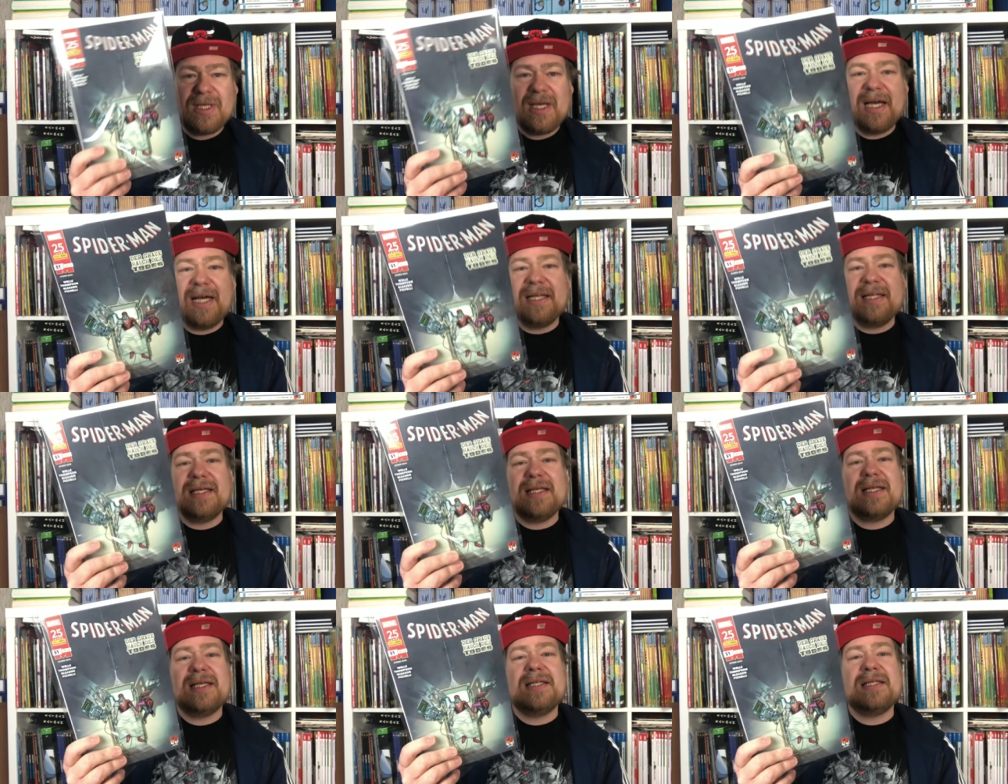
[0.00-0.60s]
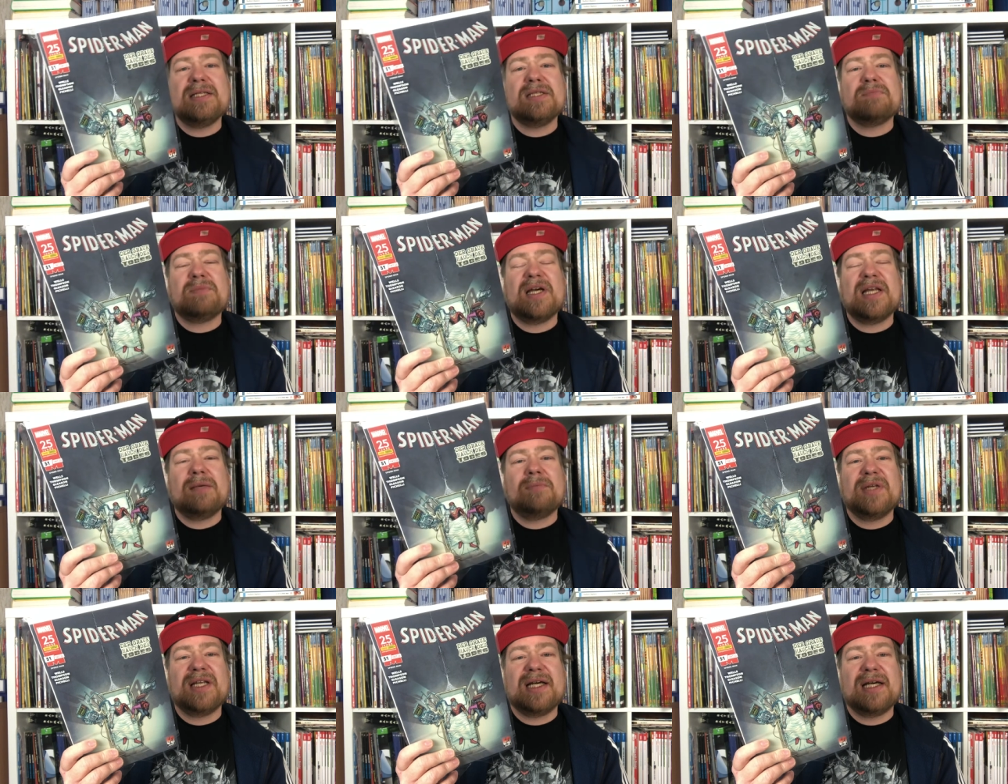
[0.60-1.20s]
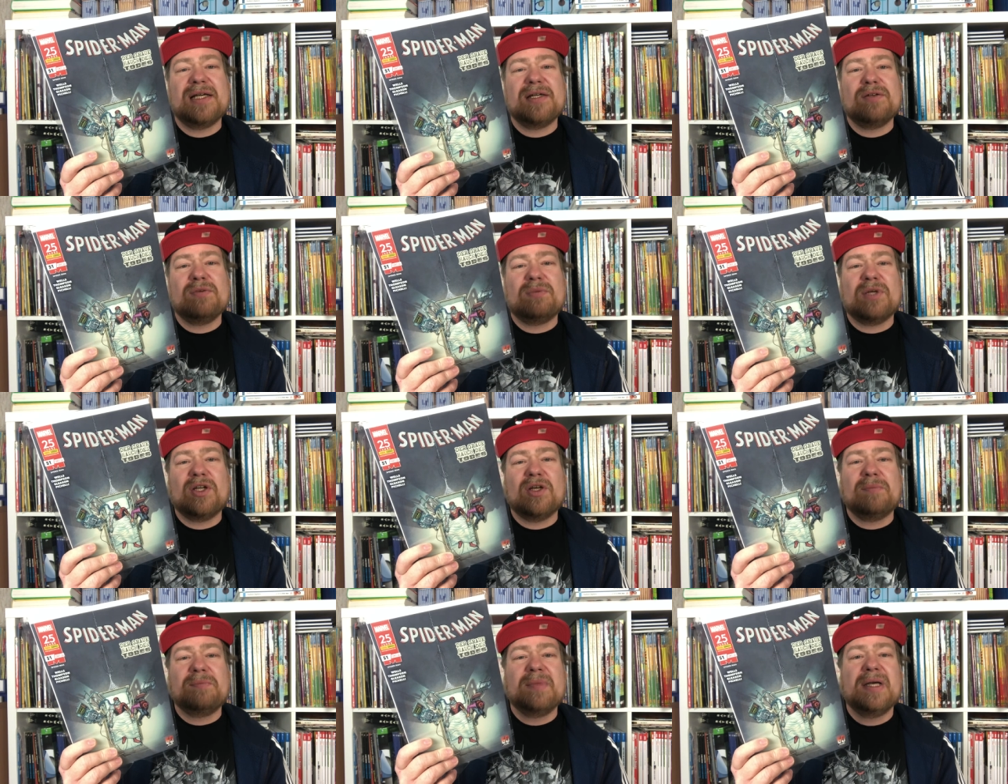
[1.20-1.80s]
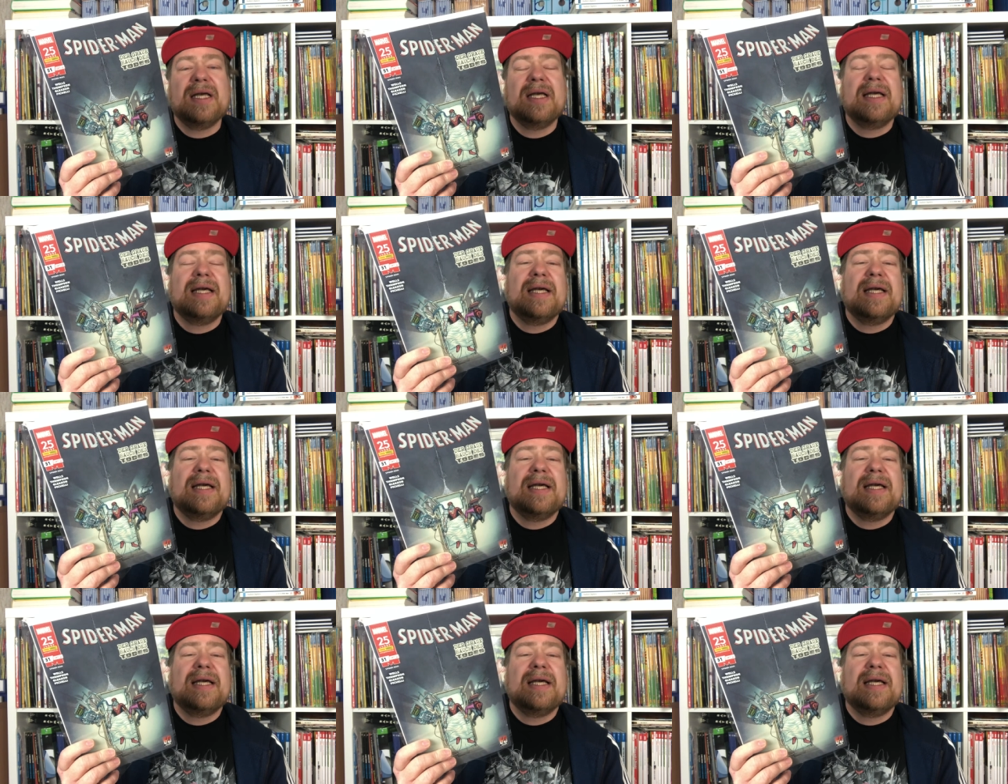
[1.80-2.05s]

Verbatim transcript: hat ja dann die Spider-Man-Reihe übernommen.